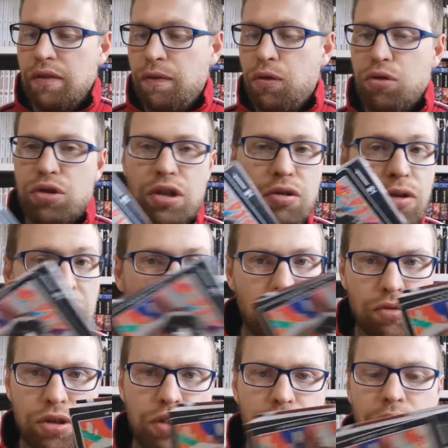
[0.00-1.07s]
forse non è
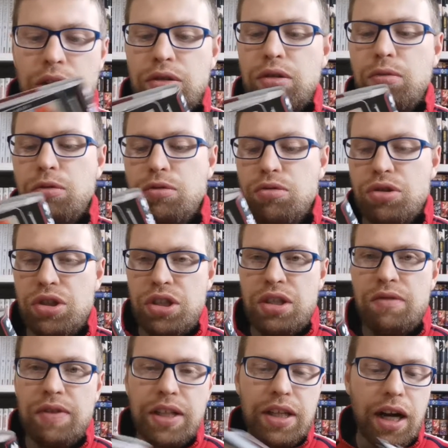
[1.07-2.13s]
così in un altro mondo,
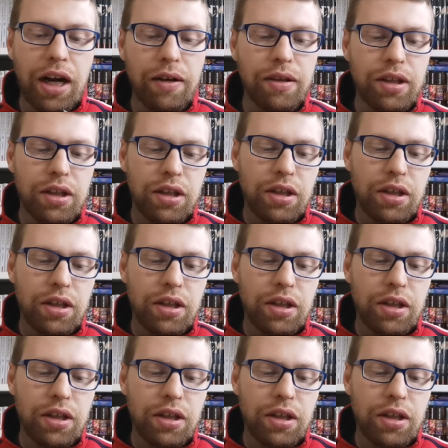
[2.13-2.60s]
si vedrà.